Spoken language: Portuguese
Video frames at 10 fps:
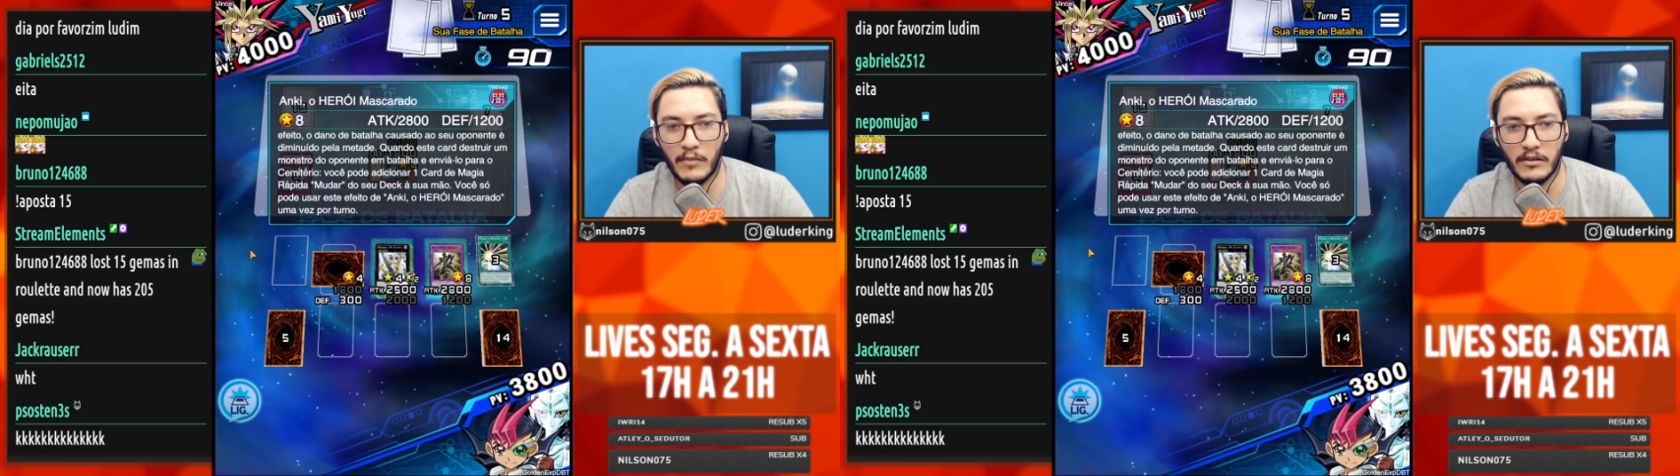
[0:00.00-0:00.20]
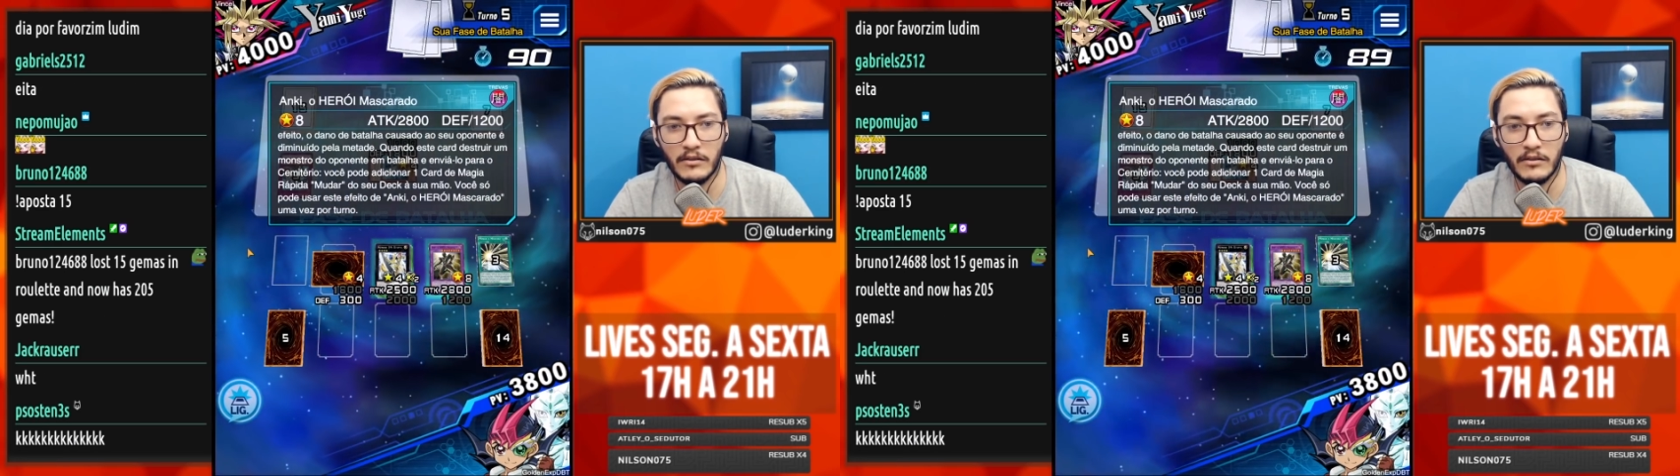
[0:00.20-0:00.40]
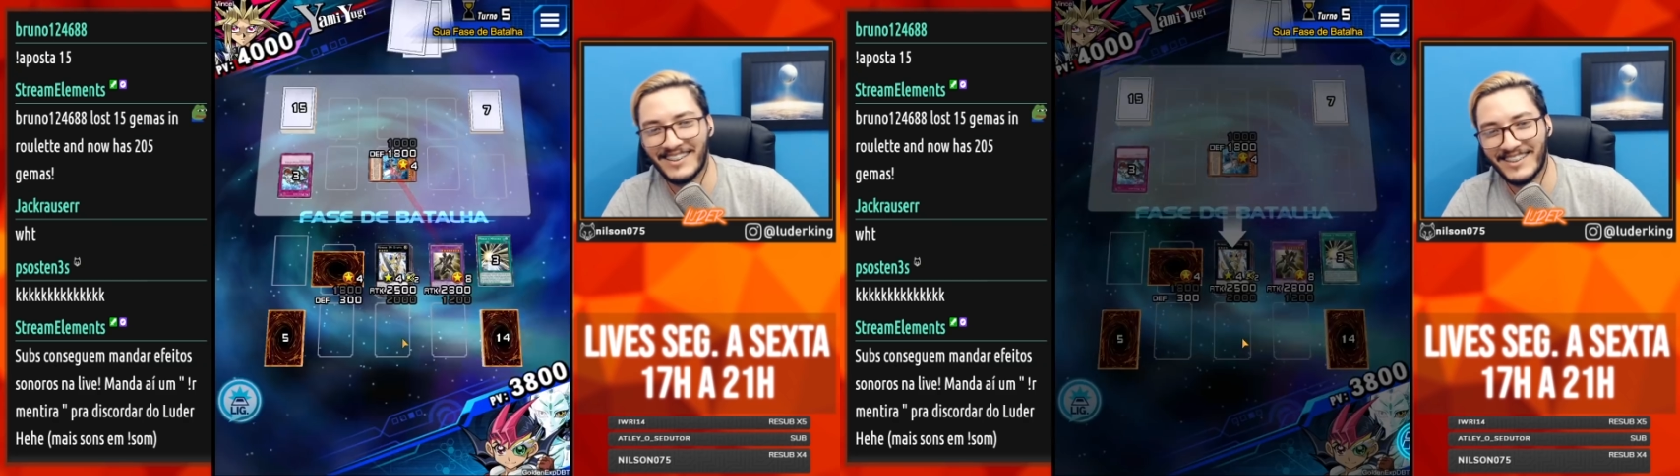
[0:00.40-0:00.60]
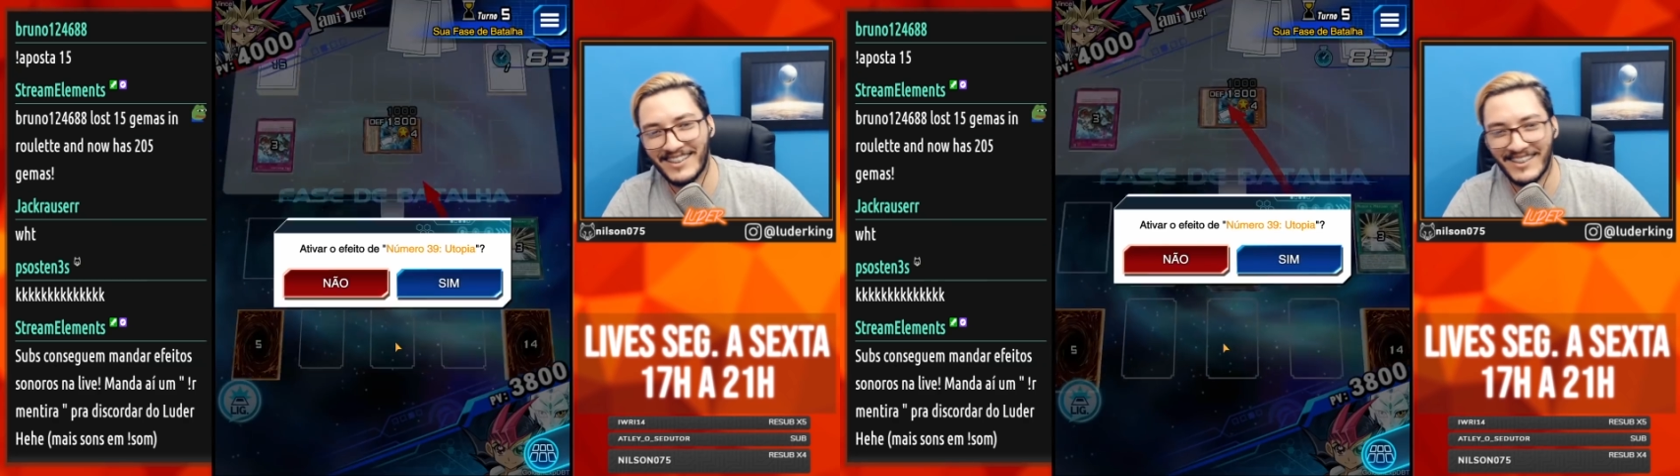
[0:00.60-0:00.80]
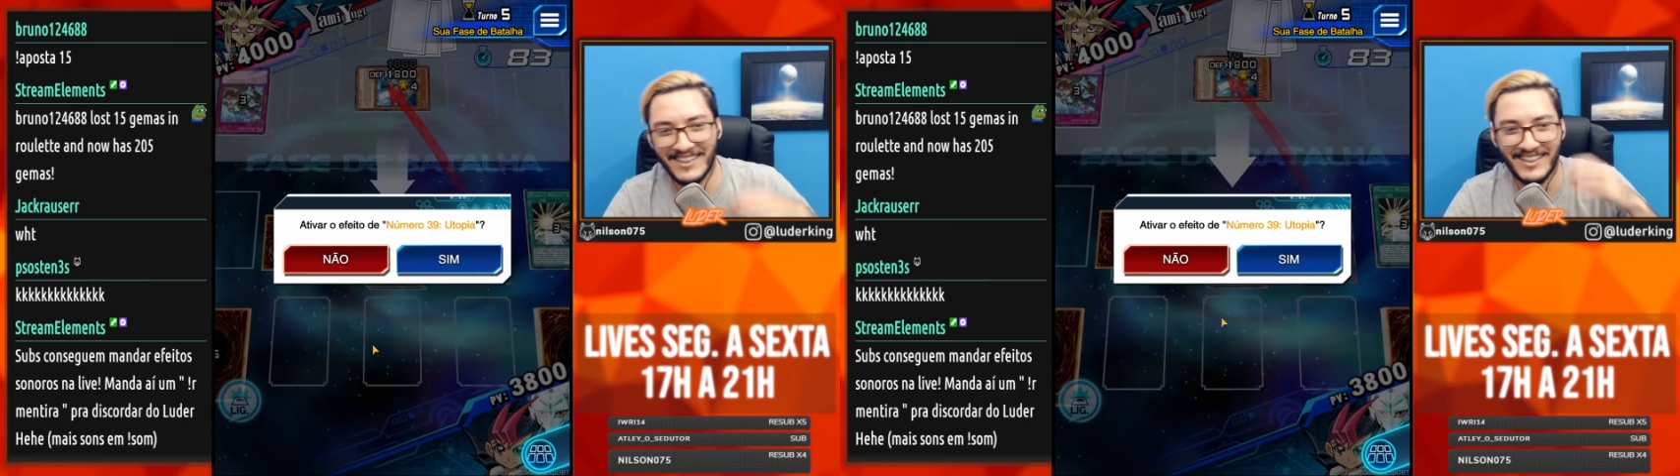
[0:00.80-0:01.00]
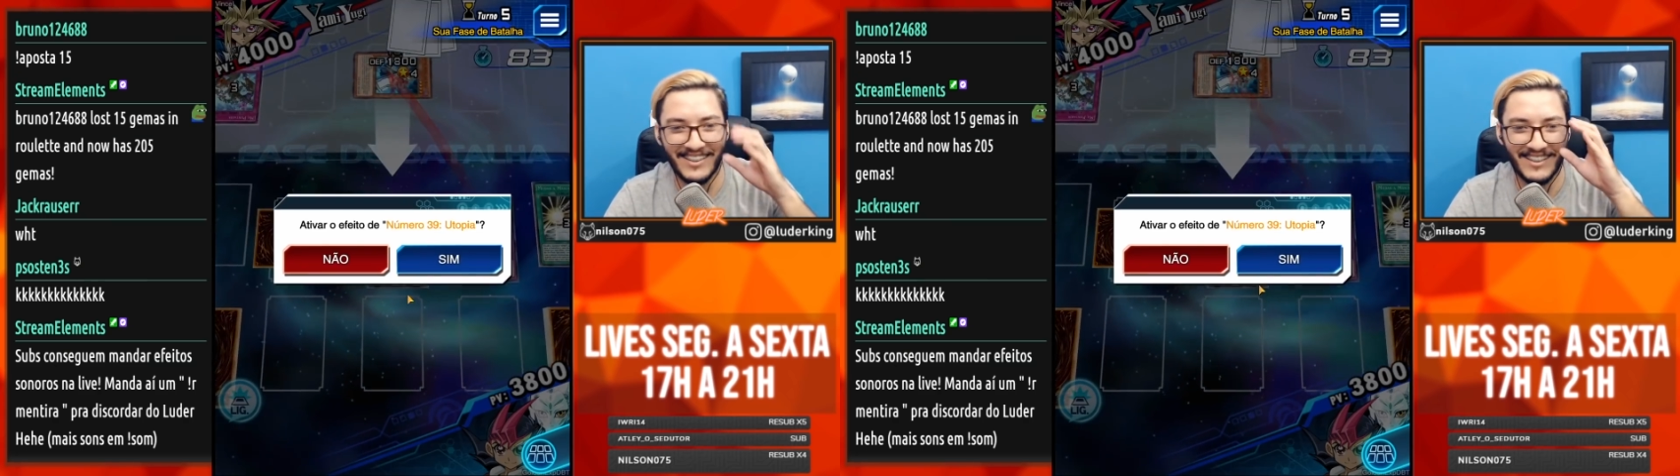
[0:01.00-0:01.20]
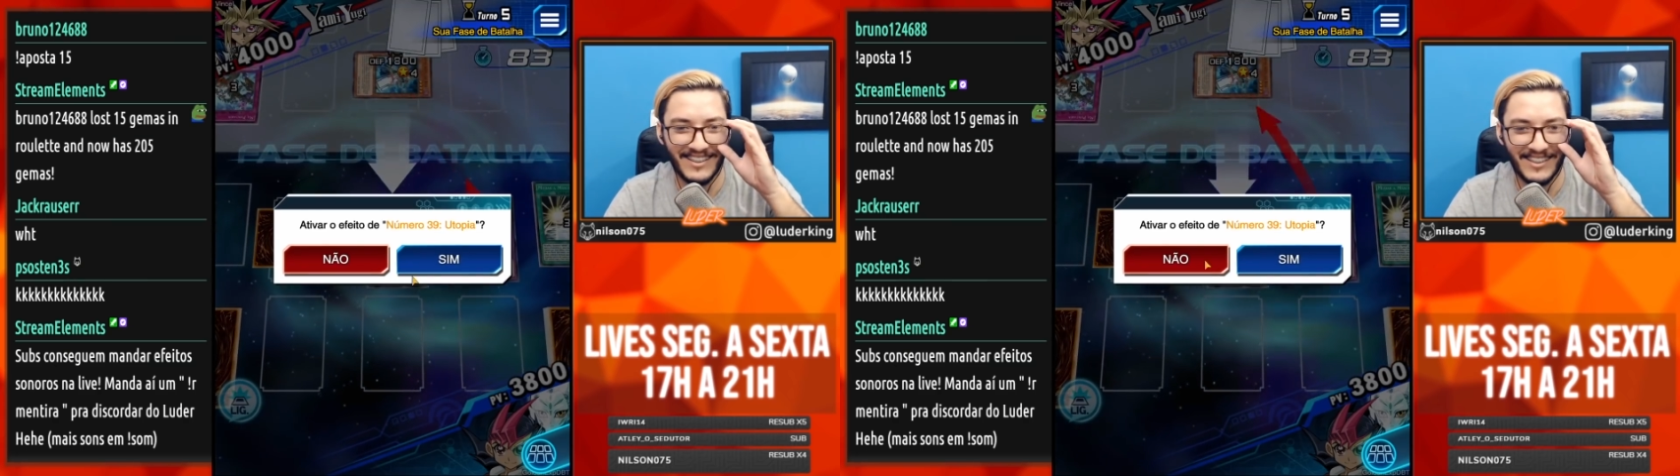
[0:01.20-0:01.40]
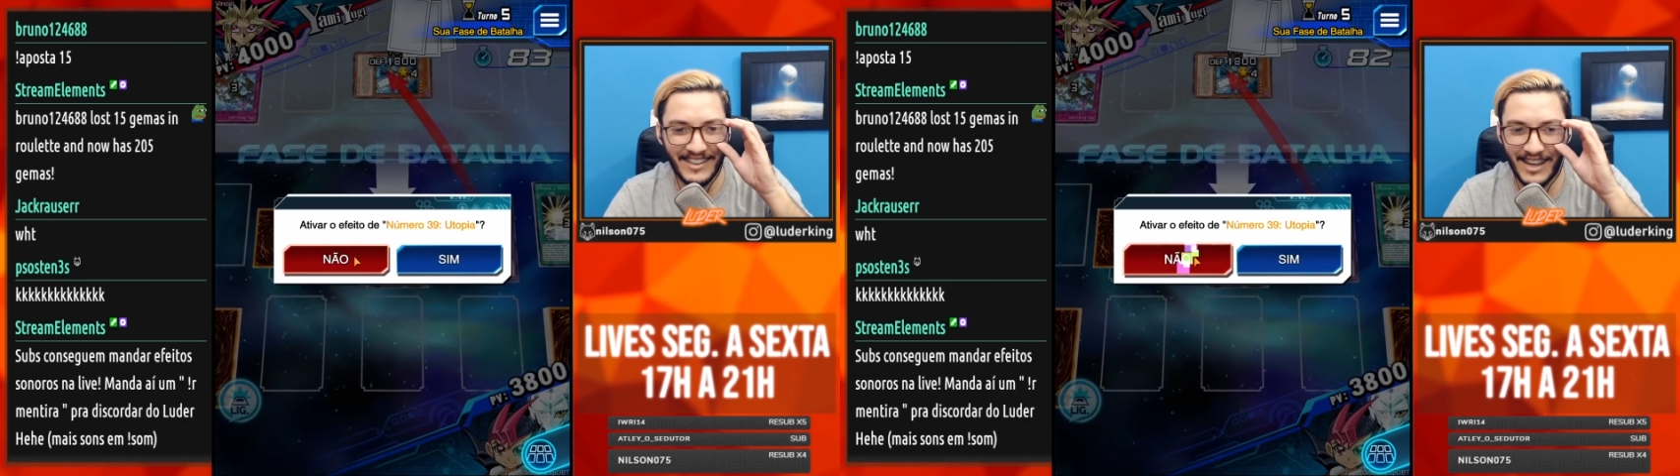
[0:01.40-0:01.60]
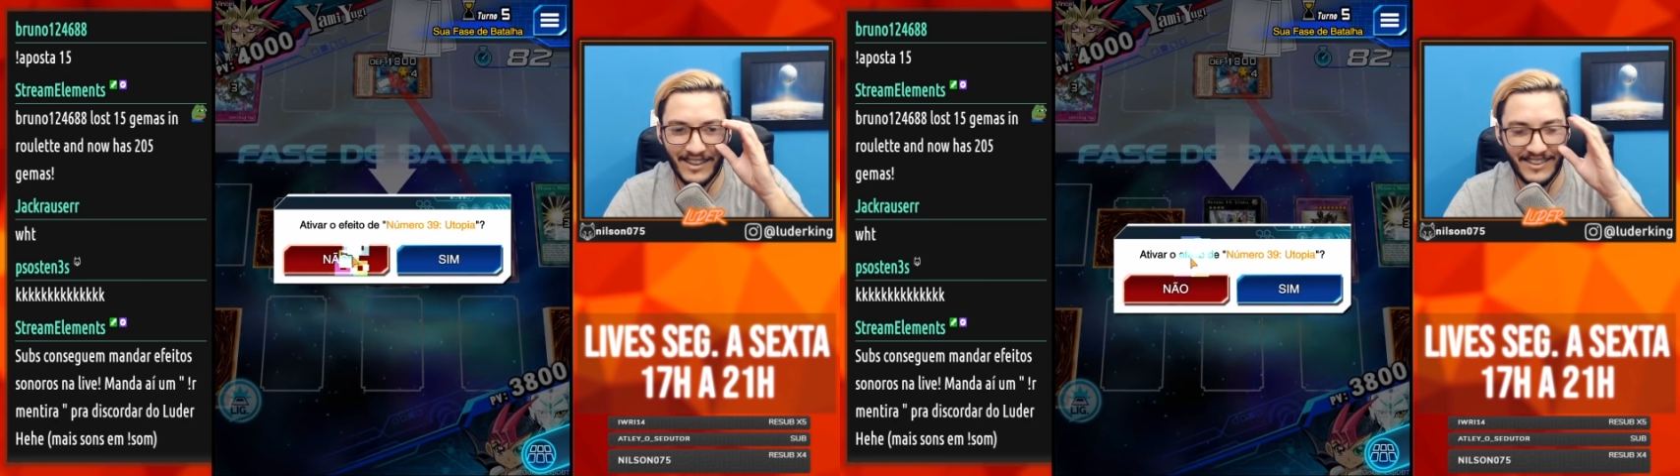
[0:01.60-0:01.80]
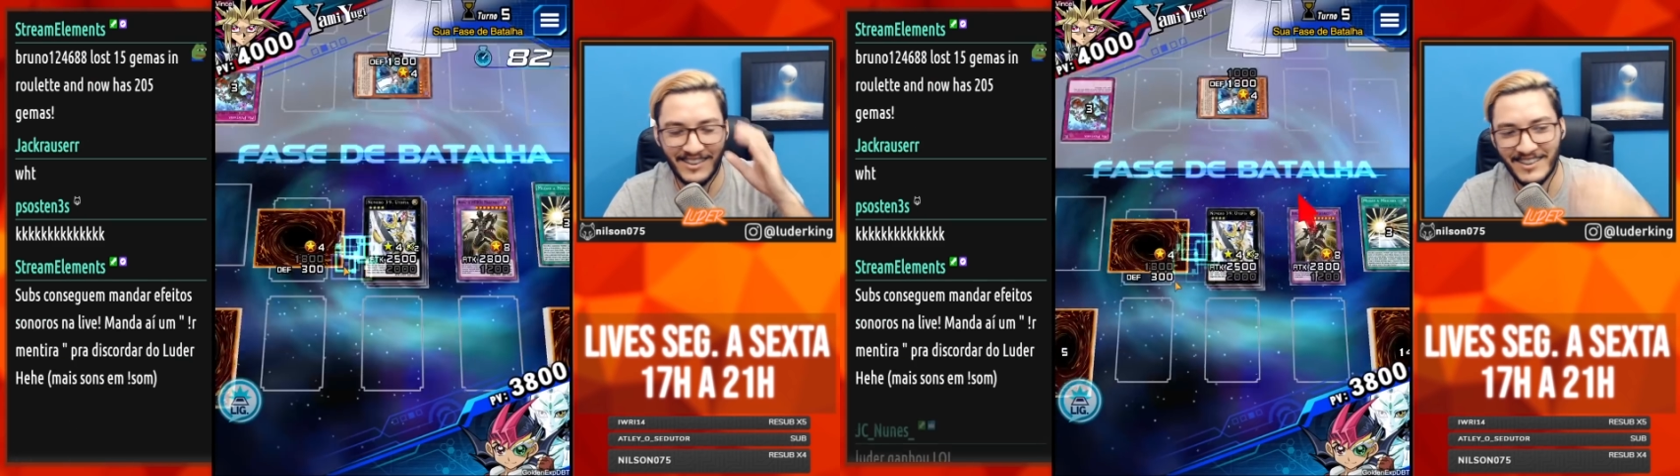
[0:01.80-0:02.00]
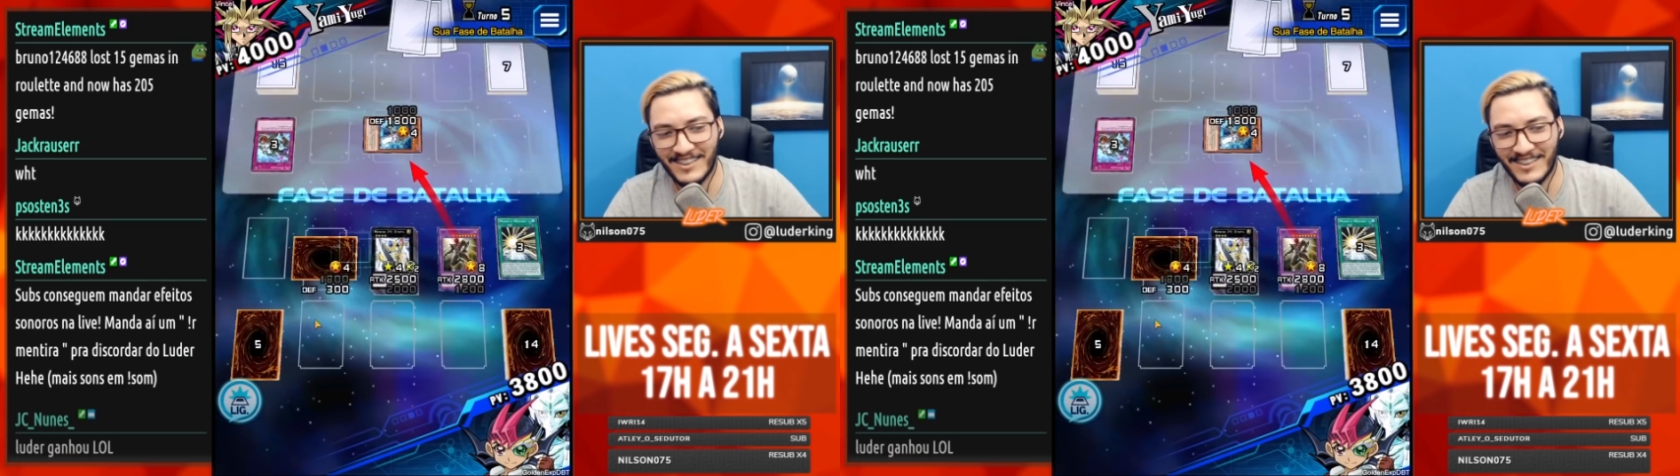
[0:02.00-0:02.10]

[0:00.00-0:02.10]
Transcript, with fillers: mano. Não.